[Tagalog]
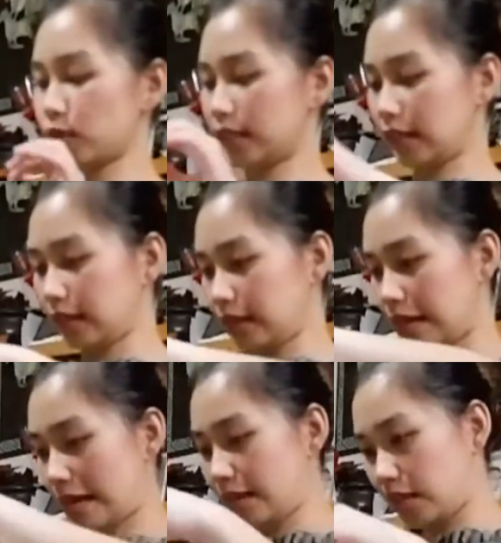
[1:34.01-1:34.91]
Buksan na
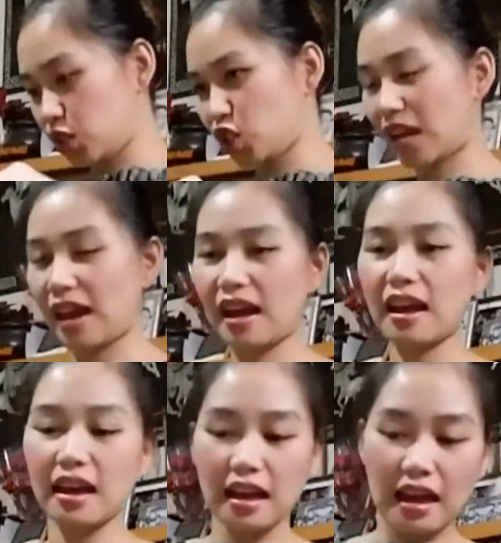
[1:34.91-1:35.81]
natin siya.
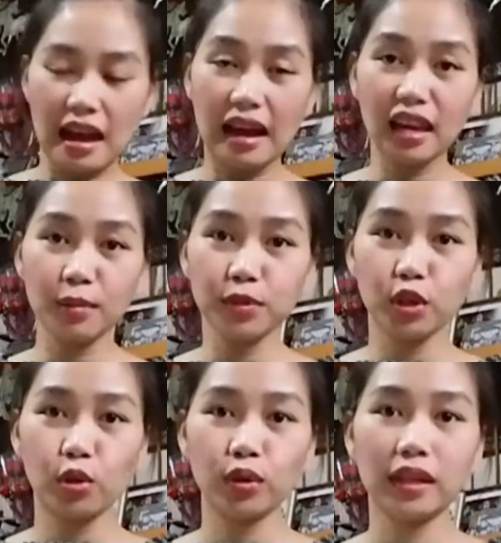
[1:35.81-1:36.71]
Alam nyo,